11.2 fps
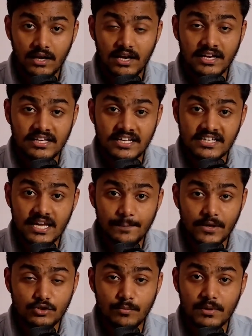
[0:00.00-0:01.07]
लेकिन इनके
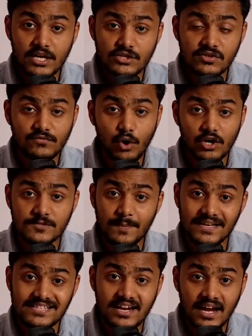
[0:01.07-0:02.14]
पास तो बिलियंस ऑफ डॉलर्स
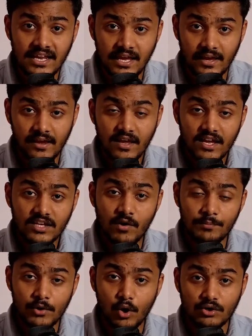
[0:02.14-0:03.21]
पैसा नहीं है कि वो
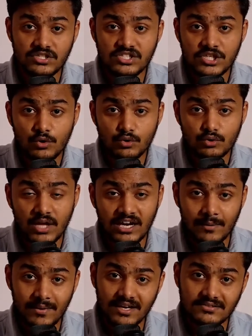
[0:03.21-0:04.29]
अपने लॉजिस्टिक को
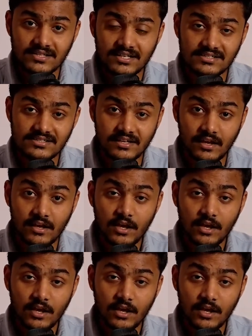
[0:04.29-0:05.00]
सुधारने में खर्चा कर सकें